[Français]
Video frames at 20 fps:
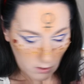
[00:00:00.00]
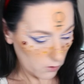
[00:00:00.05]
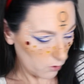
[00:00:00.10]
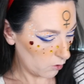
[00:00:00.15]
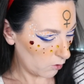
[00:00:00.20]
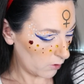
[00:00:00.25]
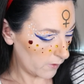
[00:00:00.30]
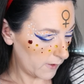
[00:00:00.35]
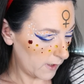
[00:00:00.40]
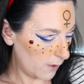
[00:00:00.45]

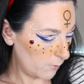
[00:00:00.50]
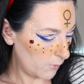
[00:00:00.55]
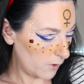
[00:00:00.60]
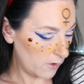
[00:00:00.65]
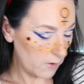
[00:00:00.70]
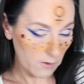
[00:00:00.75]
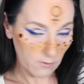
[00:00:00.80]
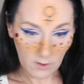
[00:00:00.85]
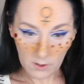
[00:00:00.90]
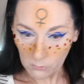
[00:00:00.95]
dans le thème et
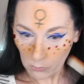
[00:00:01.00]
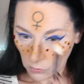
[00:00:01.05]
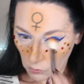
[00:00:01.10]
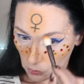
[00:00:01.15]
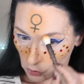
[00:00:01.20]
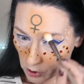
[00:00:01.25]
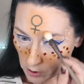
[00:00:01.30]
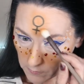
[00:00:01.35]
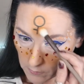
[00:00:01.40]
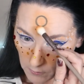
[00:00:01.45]
c'est vraiment ce
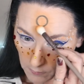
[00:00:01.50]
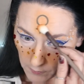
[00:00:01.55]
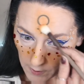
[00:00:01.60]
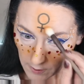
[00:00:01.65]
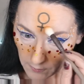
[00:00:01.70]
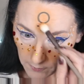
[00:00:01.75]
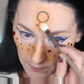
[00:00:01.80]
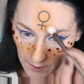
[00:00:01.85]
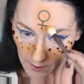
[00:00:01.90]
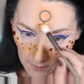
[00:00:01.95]
que j'avais envie
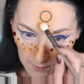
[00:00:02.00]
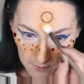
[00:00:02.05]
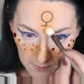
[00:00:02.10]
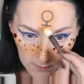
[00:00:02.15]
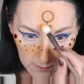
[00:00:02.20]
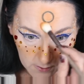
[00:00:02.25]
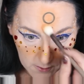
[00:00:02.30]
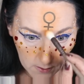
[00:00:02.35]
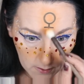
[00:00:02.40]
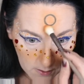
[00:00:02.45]
de
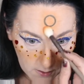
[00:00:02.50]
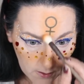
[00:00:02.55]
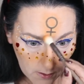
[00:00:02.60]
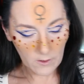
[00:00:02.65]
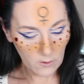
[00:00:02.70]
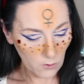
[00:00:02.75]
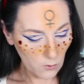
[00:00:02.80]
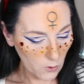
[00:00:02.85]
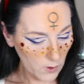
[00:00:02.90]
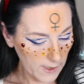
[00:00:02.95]

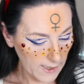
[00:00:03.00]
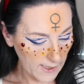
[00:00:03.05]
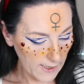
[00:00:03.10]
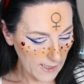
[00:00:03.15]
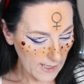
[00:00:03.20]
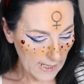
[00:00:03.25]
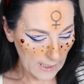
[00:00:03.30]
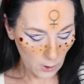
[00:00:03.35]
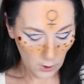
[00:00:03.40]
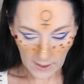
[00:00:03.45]
faire. Ok,
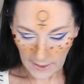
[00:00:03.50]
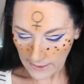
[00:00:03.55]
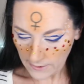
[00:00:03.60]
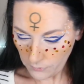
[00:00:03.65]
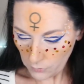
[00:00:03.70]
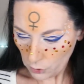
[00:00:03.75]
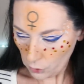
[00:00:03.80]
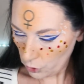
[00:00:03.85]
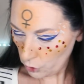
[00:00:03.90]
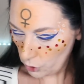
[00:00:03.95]
alors
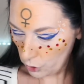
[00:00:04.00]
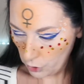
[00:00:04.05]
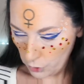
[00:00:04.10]
avant de,